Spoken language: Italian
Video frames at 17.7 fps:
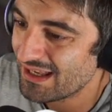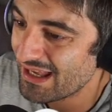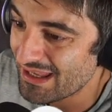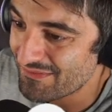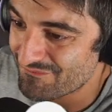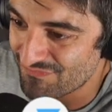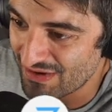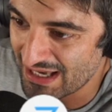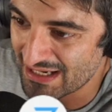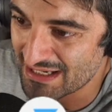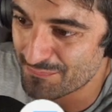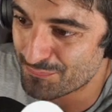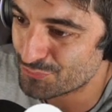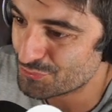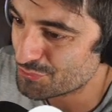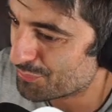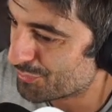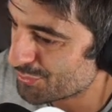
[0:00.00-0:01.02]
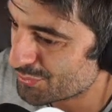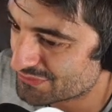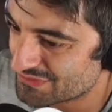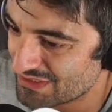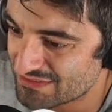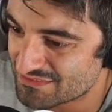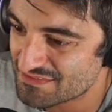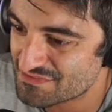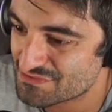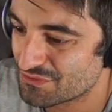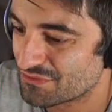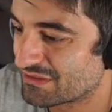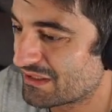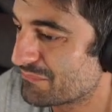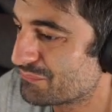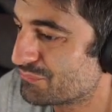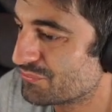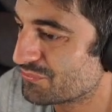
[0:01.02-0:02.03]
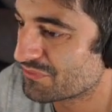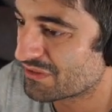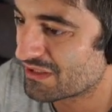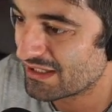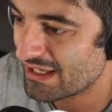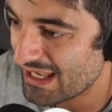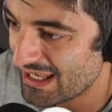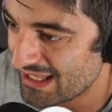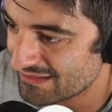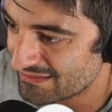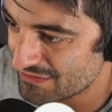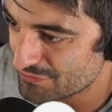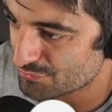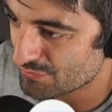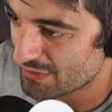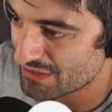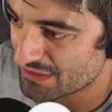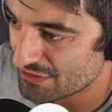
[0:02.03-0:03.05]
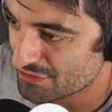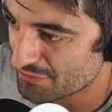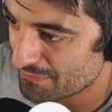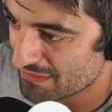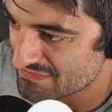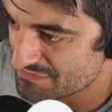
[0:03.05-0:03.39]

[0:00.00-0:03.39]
fare Puyo Puyo Tetris con Carbuncle e addirittura in Kingdom Hearts